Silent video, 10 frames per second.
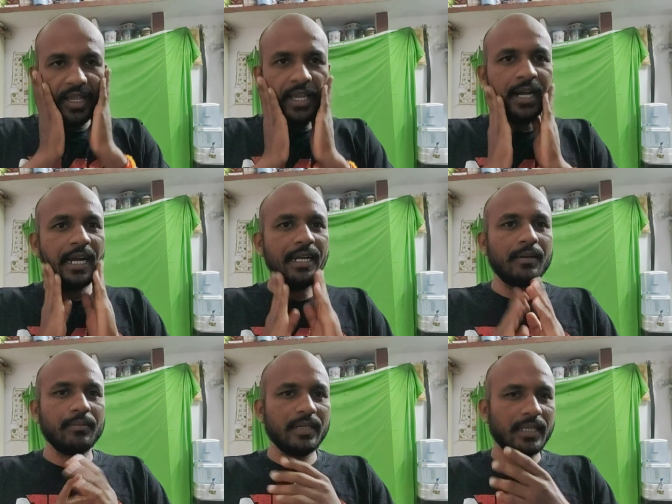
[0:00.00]
ఇక
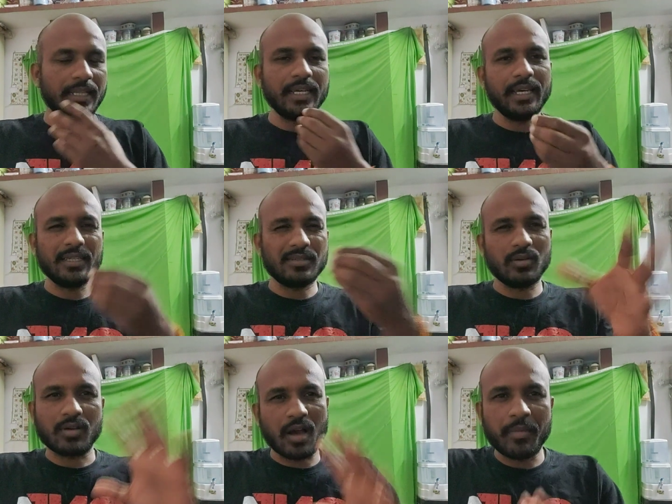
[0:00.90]
గడ్డం ఇదైతే సో
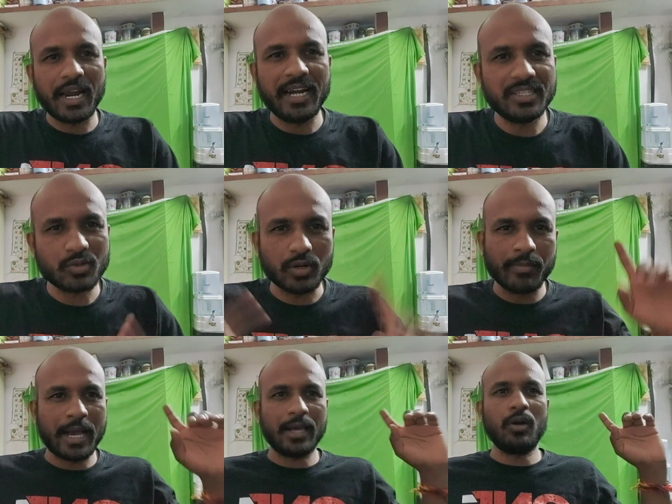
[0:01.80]
కామన్ లైట్ తీసుకొని
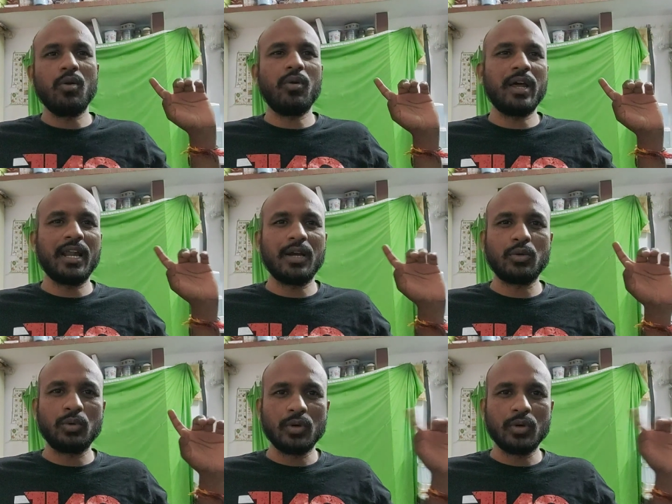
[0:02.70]
బ్యాక్గ్రౌండ్ కూడా నాకు